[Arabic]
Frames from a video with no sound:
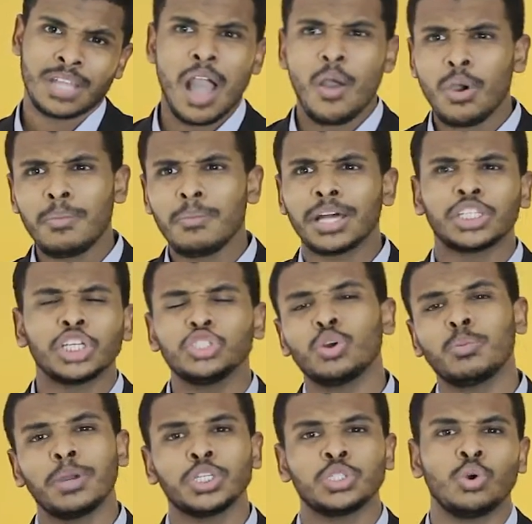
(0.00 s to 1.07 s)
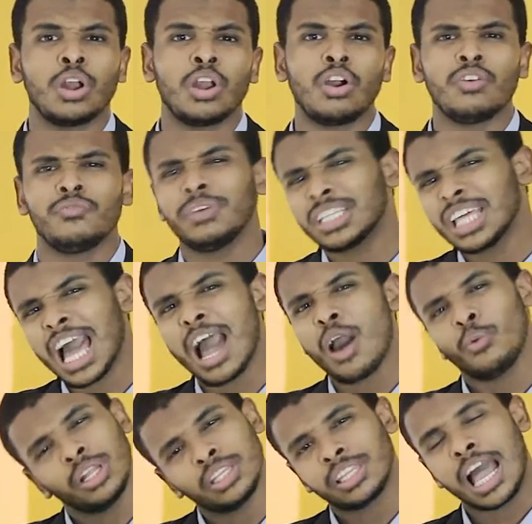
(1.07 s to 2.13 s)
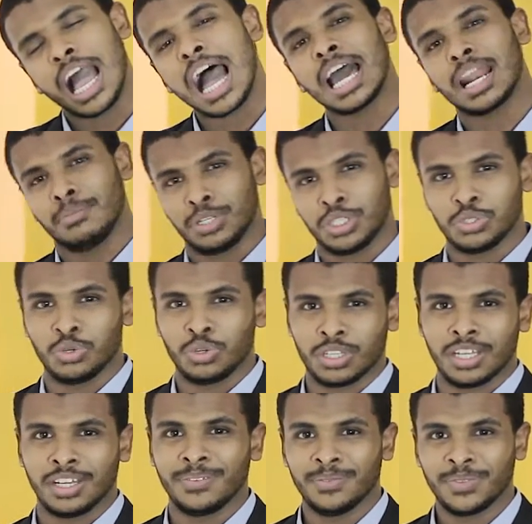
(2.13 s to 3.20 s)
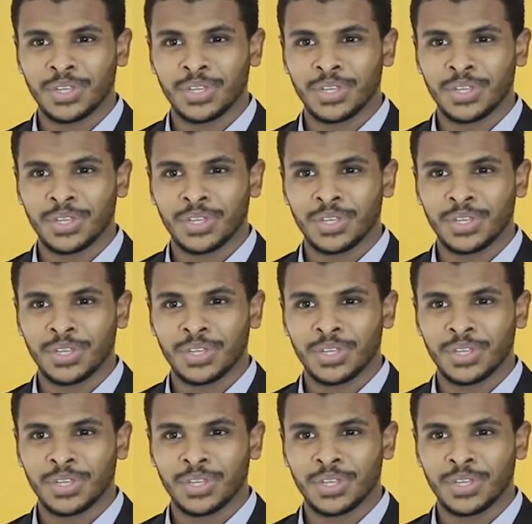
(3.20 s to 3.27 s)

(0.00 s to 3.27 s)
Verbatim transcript: أول ما تشعر بشعور الخوف ما تحاول تحارب الشعور ده